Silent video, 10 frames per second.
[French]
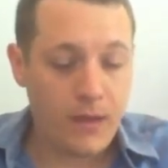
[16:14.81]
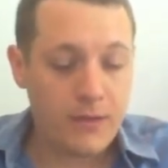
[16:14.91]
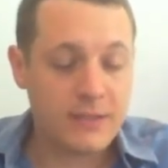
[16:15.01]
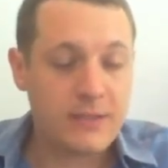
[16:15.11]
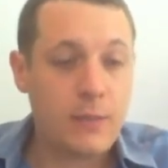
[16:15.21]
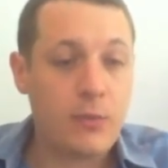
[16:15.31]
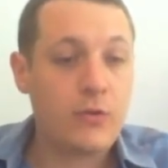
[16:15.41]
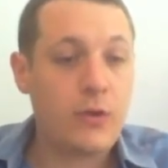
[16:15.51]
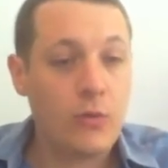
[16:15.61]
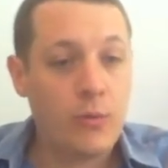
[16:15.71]
ça, c'est
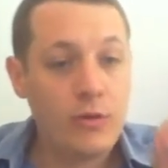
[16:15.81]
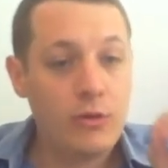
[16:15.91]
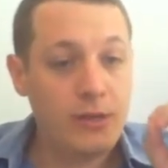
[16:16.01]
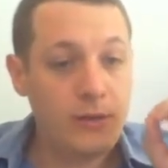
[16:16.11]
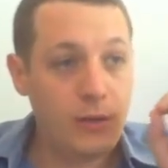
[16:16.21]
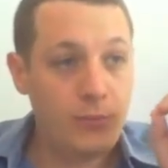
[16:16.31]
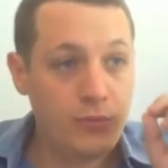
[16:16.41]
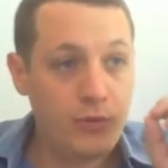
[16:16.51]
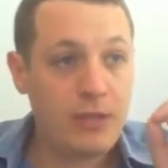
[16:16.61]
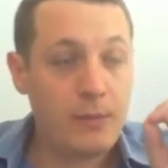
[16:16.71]
important à mmh. comprendre. Le,
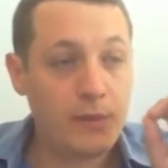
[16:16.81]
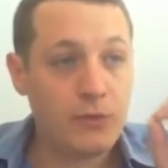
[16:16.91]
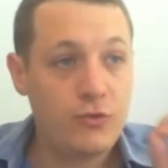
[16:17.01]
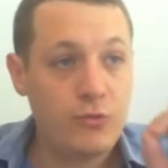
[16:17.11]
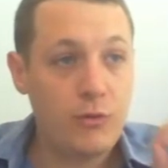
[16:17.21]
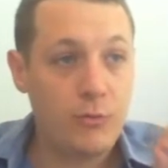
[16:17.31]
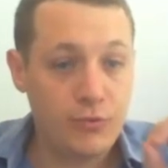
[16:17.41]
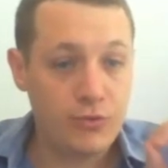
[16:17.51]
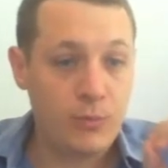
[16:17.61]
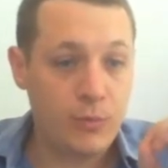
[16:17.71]
but n'était pas de tuer le
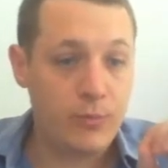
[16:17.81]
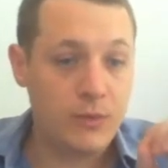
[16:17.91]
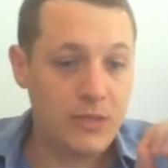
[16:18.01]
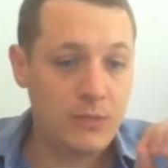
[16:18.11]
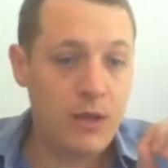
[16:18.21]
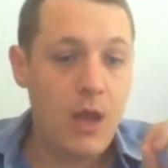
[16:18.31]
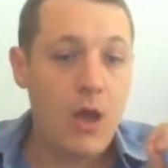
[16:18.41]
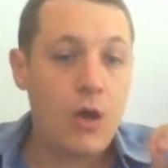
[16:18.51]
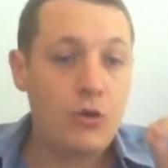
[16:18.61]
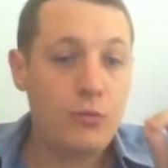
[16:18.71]
plus de monde possible.
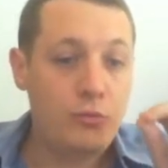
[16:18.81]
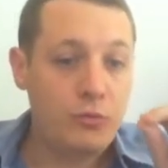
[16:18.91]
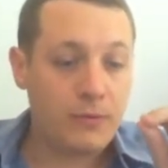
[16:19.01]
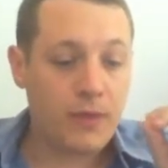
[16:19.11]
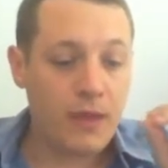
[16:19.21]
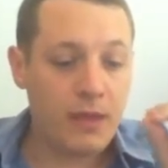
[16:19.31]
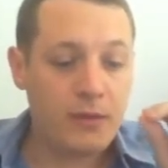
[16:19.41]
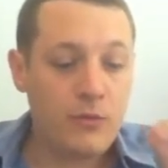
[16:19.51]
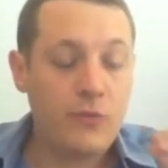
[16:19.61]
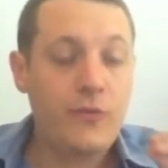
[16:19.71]
Le but
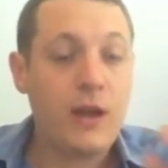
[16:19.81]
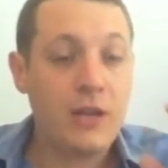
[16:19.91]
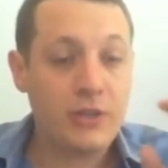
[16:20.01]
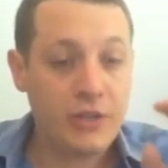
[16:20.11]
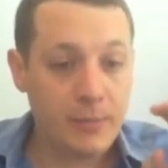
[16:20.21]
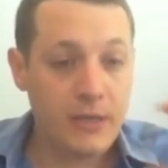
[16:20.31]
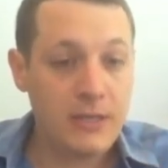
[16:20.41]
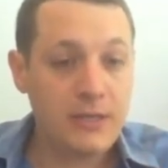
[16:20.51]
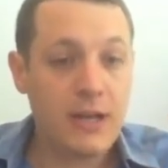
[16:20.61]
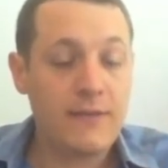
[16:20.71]
était de faire lâcher
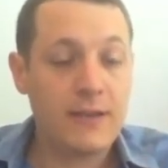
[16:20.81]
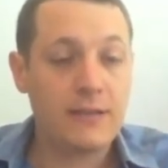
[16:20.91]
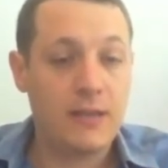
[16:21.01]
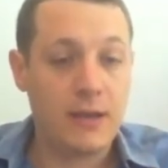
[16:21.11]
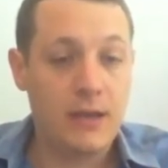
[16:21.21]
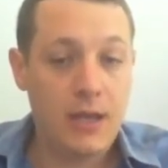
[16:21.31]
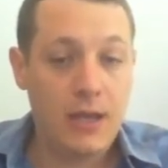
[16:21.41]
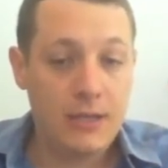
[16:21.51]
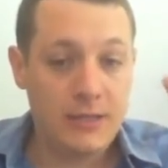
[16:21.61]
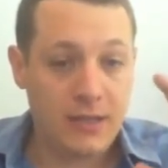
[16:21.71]
prise à l'adversaire.
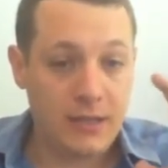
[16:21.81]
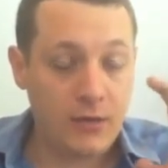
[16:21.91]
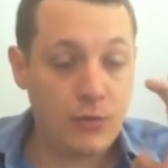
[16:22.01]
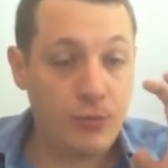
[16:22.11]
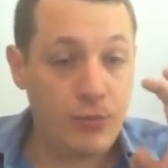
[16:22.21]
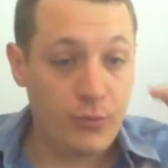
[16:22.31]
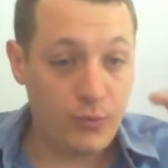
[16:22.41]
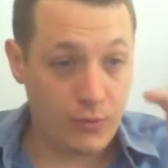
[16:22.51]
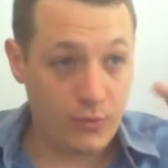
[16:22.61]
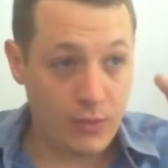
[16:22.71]
C'est-à-dire le but
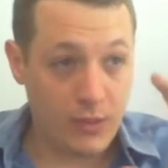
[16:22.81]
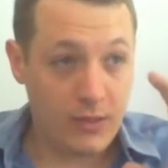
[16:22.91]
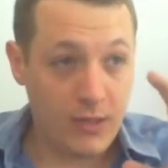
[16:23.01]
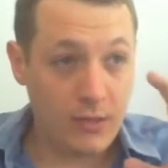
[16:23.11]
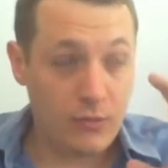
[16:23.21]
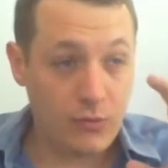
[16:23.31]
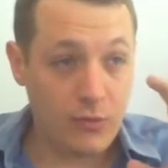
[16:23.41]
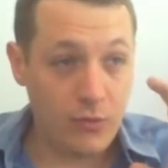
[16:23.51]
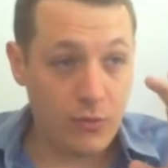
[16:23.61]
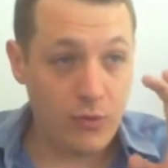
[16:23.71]
était
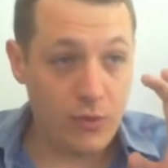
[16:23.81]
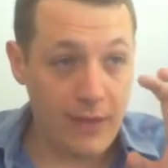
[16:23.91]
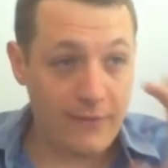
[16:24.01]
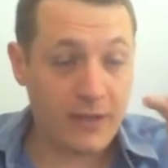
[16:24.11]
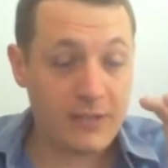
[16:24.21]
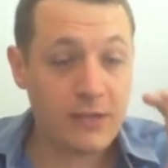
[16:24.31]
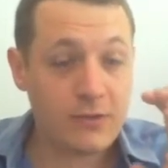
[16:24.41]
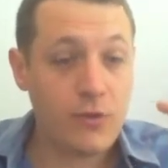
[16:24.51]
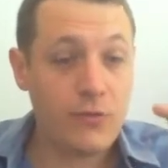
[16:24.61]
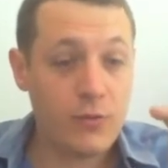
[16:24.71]
que l'adversaire
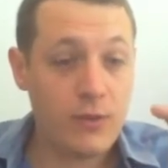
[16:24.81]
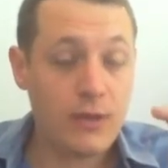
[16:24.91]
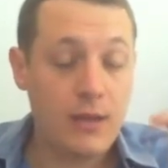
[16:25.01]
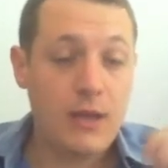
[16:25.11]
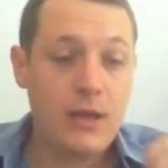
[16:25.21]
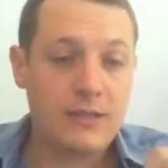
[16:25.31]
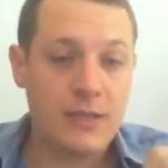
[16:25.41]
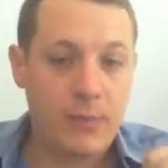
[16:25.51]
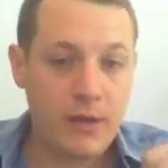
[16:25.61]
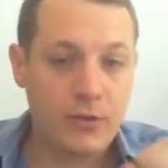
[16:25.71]
s'enfuit.
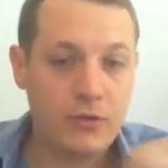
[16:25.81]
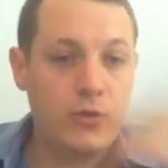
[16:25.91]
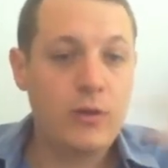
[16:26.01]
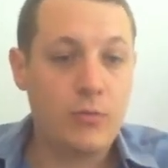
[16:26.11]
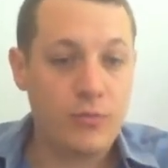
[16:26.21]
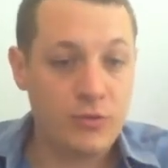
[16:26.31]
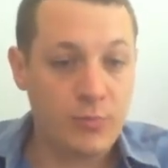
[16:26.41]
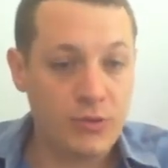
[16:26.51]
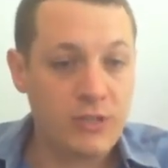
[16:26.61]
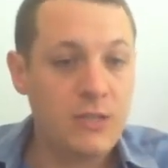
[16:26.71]
C'est pas d'en tuer le plus
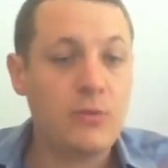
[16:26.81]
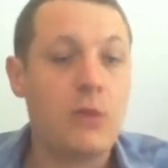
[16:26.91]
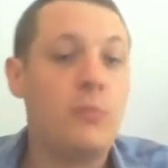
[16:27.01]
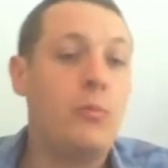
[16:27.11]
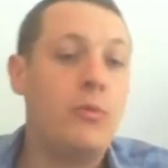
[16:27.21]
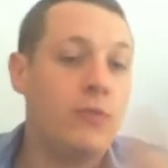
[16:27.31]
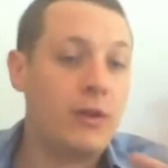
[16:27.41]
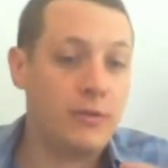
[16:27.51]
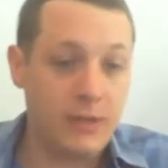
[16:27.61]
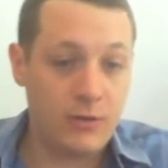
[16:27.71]
possible, comme on peut voir
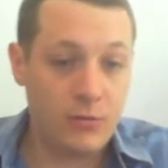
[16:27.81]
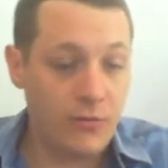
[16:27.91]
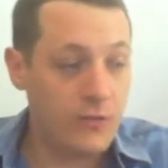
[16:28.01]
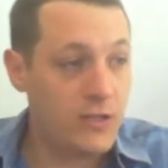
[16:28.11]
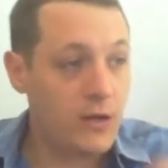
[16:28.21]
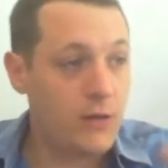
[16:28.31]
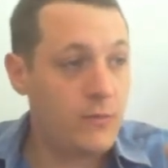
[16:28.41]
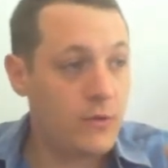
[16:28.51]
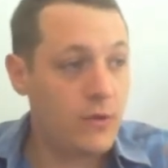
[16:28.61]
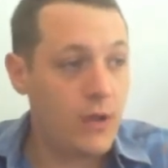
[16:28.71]
dans des conflits
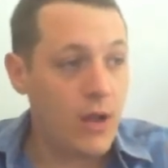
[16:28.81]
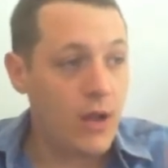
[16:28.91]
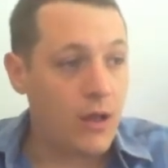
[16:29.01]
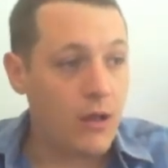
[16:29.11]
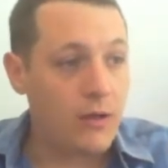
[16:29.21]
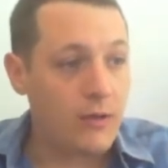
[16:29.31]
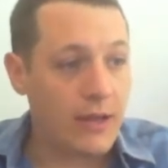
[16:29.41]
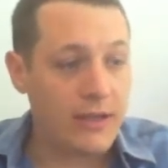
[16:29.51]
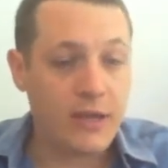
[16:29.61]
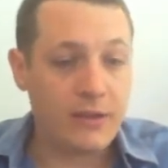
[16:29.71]
comme euh, euh,
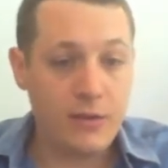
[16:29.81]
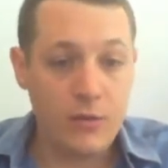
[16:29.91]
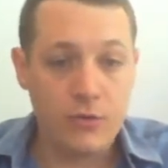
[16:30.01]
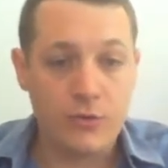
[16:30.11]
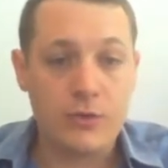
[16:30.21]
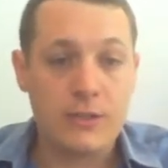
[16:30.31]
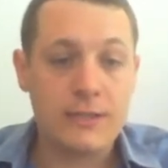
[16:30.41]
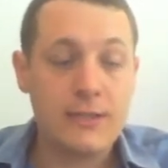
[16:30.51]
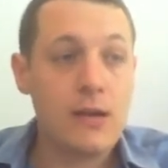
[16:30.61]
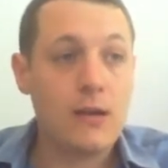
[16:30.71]
la guerre des Gaules de Jules
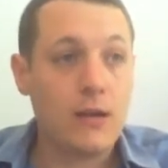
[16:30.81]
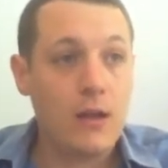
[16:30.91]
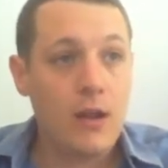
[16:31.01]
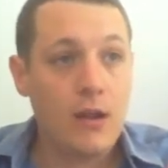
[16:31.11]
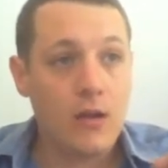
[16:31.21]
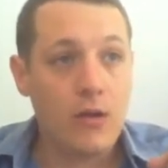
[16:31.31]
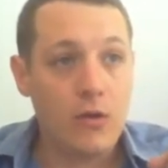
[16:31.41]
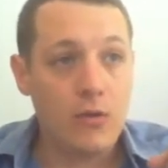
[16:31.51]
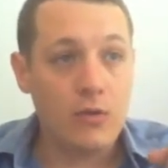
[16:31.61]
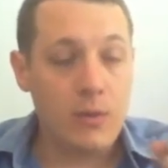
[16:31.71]
César
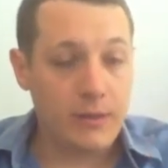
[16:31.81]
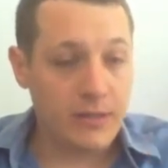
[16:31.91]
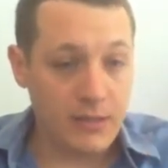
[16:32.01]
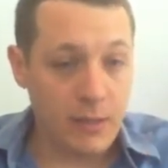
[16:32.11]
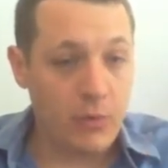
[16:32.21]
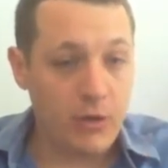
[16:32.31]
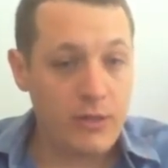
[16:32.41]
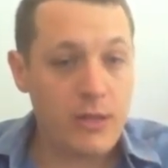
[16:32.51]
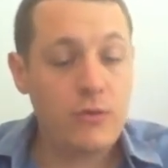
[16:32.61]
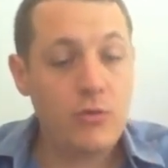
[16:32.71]
euh, ou les batailles
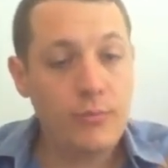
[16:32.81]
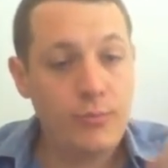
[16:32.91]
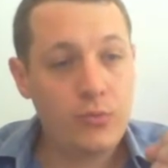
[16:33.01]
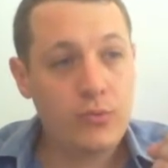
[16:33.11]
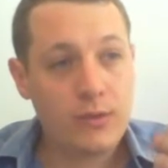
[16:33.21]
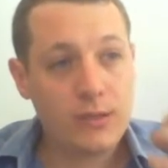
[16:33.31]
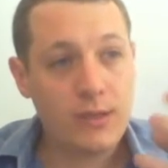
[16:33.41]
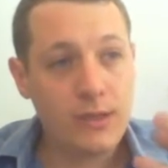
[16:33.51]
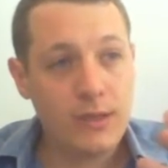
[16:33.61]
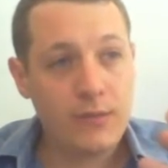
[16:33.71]
napoléoniennes. Le but
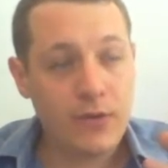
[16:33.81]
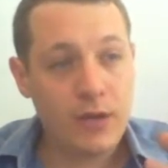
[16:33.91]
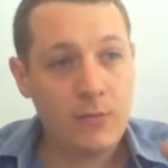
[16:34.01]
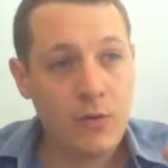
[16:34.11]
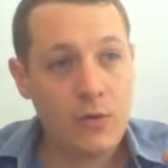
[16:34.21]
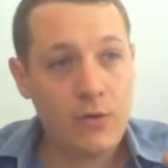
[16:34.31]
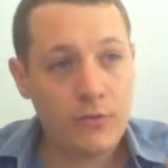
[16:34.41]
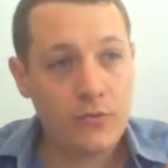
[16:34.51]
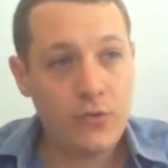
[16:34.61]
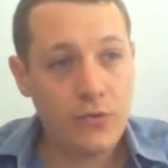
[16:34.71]
est vraiment
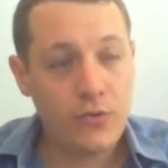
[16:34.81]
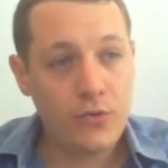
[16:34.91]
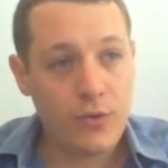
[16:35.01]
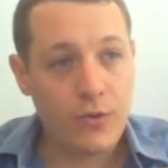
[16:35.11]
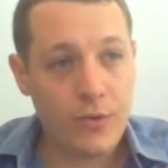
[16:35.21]
de,